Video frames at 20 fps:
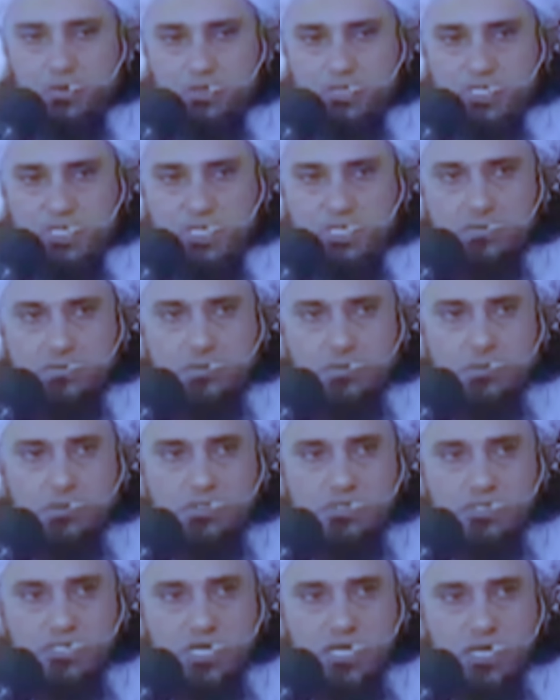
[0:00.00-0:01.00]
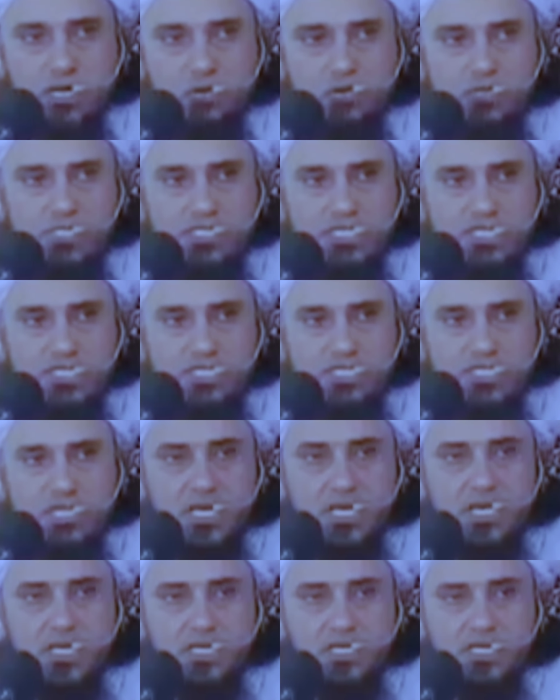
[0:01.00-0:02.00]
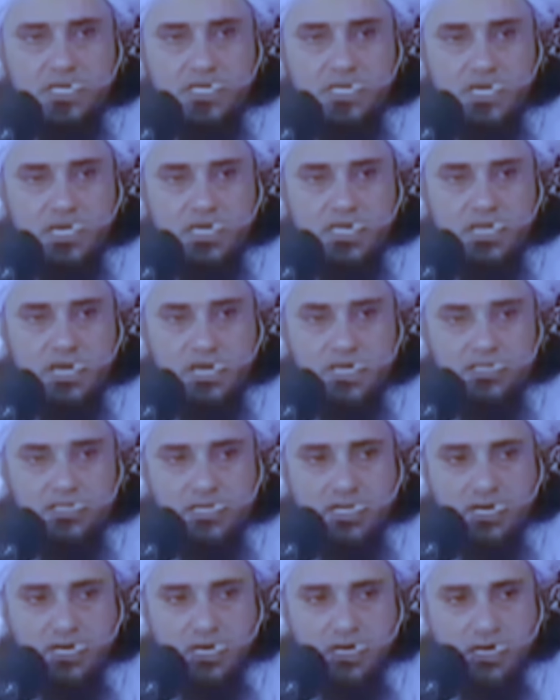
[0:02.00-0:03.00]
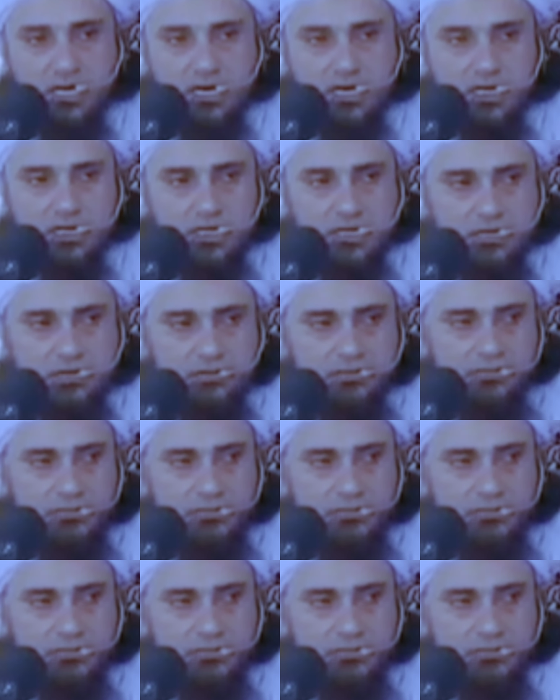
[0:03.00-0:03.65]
उजीबू दावत दाई इदा दान